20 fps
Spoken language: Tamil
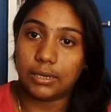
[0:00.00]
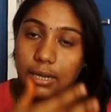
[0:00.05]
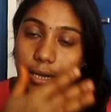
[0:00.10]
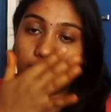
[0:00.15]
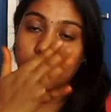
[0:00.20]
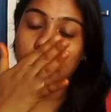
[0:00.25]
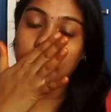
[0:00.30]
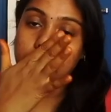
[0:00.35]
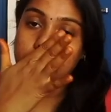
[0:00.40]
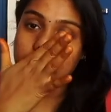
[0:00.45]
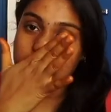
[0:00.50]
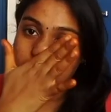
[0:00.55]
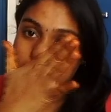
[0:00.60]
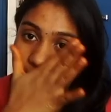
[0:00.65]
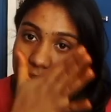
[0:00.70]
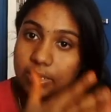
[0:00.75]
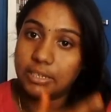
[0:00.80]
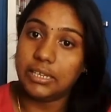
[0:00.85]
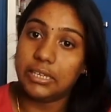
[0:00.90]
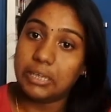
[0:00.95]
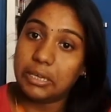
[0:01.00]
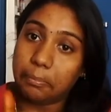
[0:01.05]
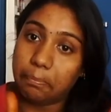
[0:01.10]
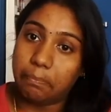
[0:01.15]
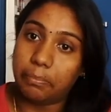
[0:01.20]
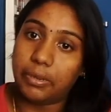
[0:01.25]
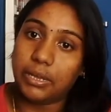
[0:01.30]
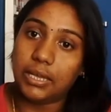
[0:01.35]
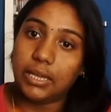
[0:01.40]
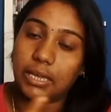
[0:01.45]
இருக்காங்க பட் வந்துட்டு
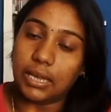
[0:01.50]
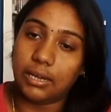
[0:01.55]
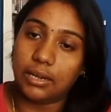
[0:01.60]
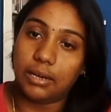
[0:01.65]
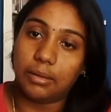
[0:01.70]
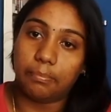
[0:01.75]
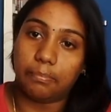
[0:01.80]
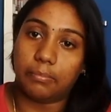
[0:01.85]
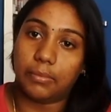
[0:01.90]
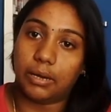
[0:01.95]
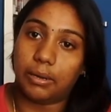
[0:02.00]
எப்படி என்ன